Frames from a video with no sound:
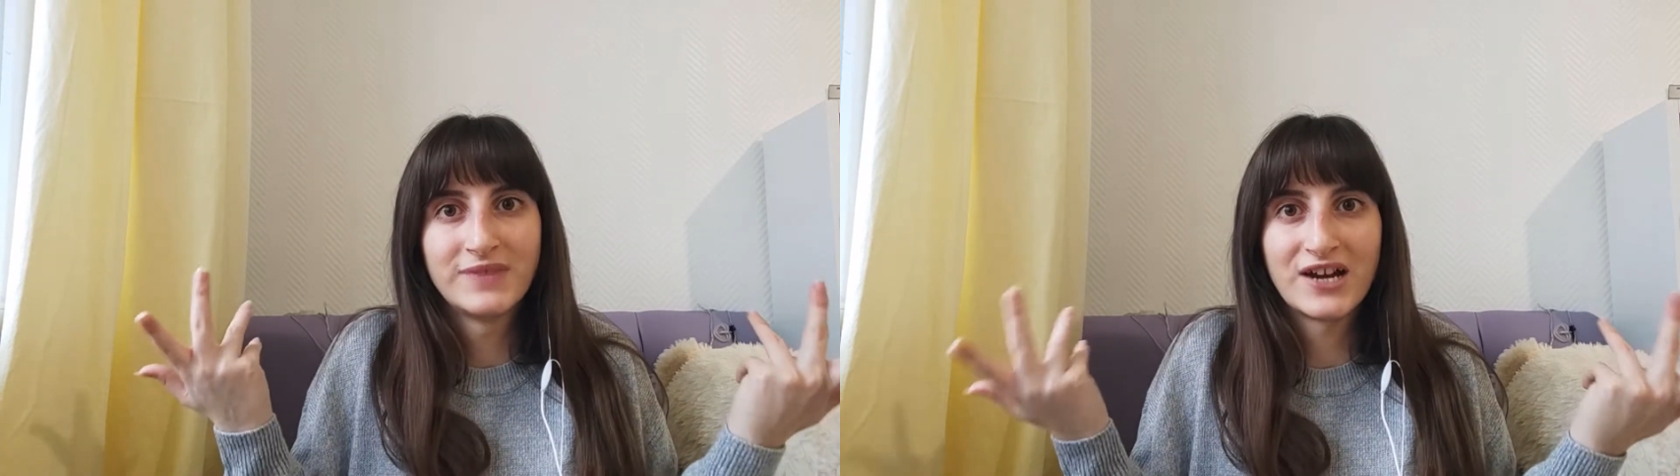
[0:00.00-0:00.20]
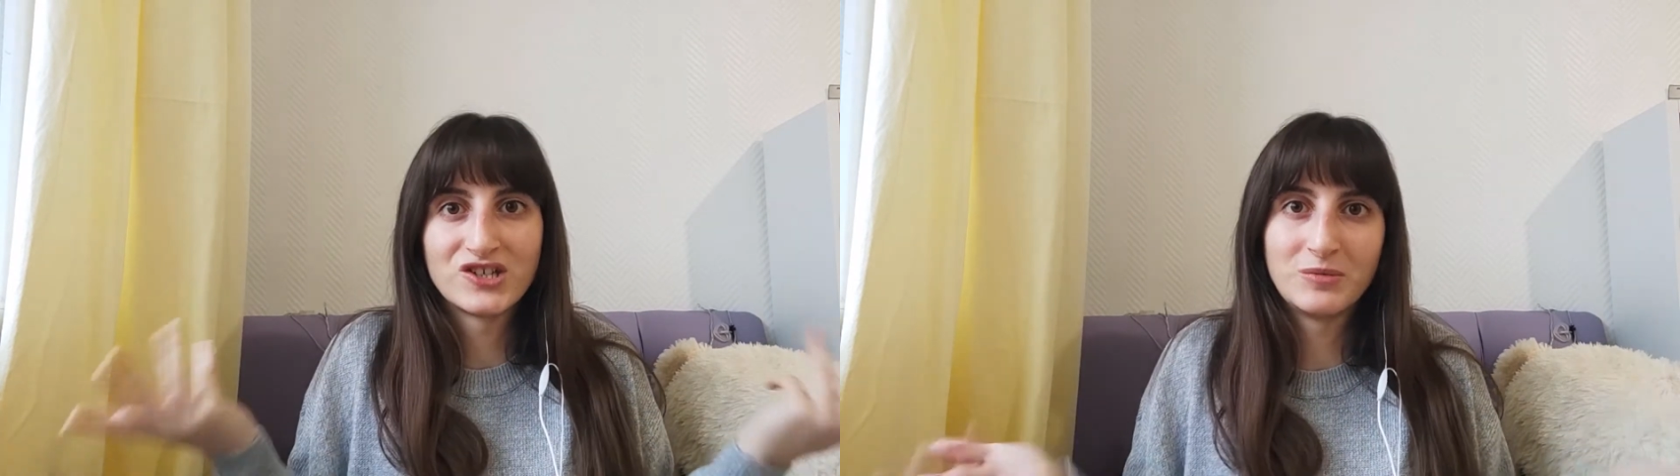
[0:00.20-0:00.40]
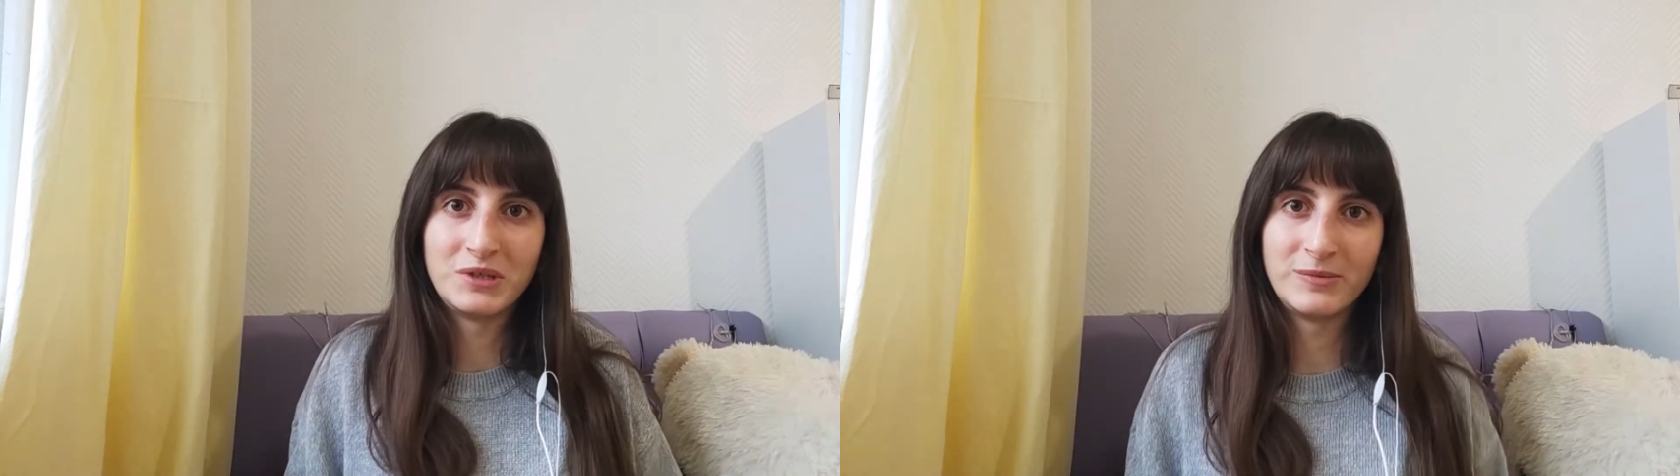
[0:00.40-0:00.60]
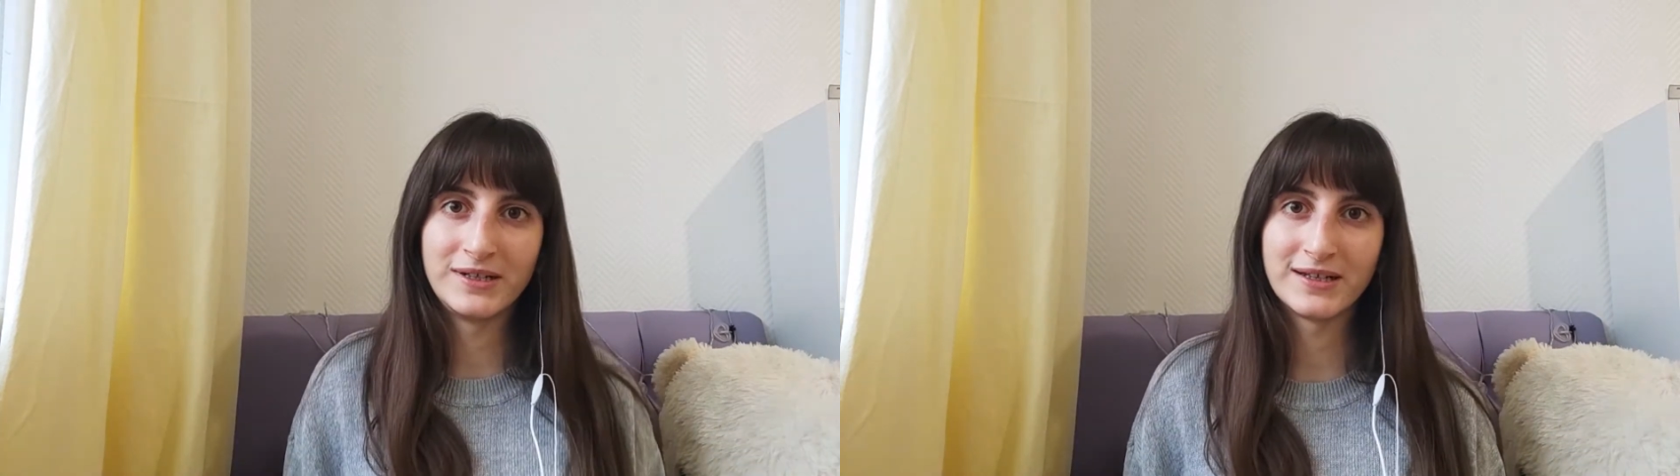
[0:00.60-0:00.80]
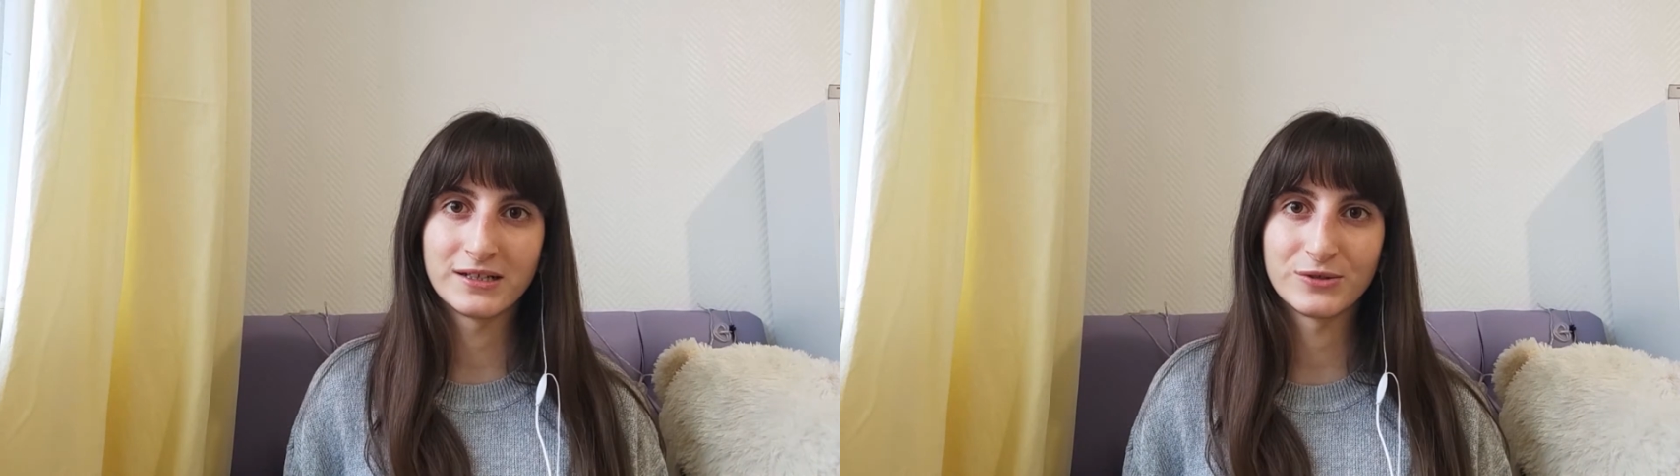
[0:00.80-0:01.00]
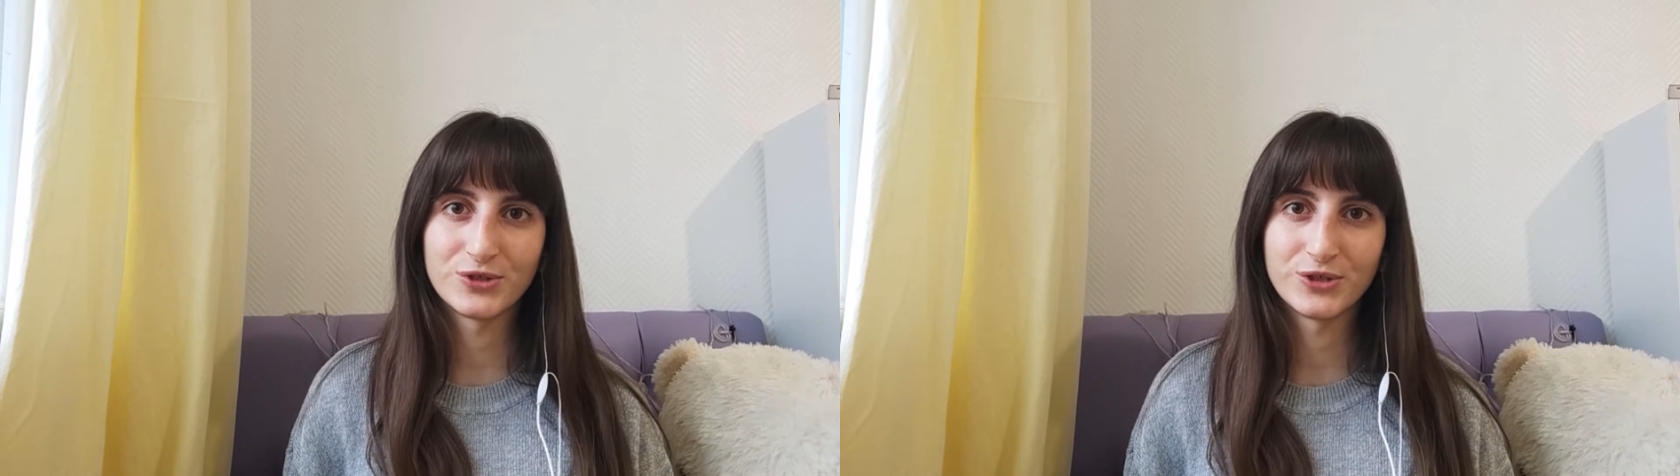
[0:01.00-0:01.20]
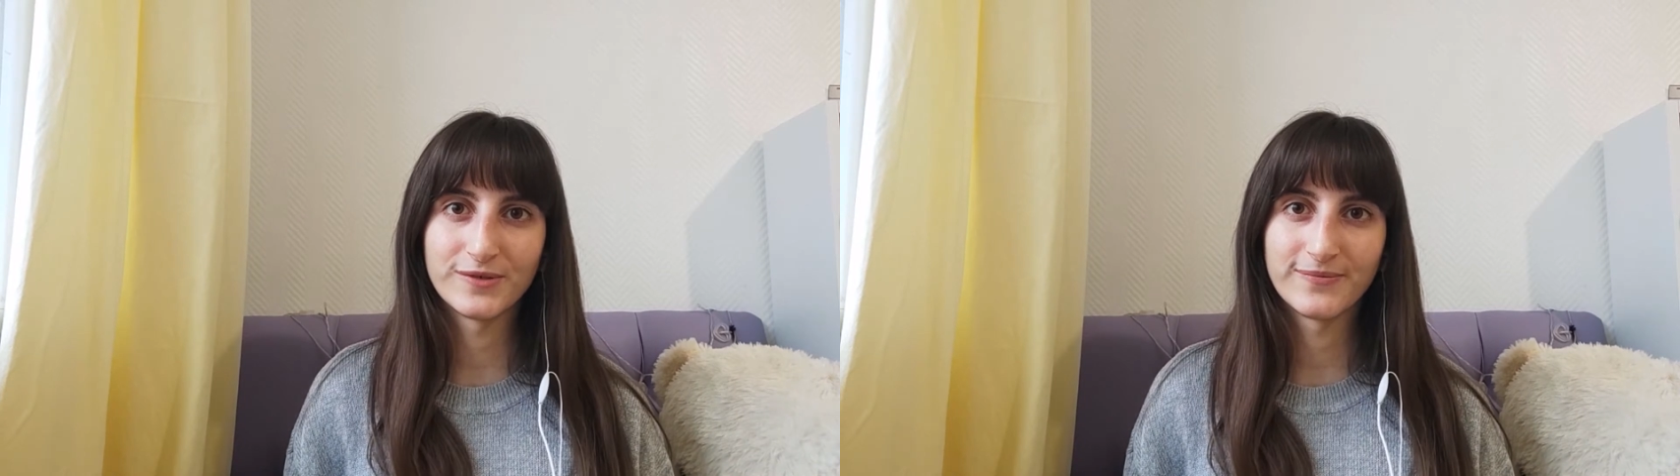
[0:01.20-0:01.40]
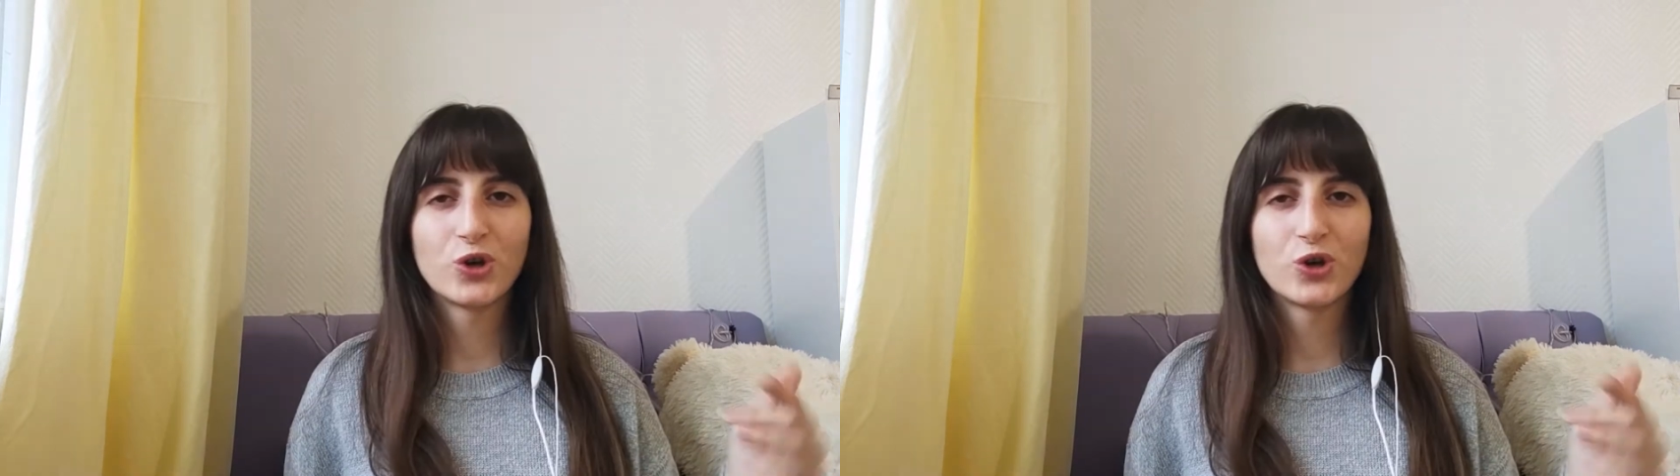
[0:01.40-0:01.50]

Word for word: her şey birbirine karışıyor.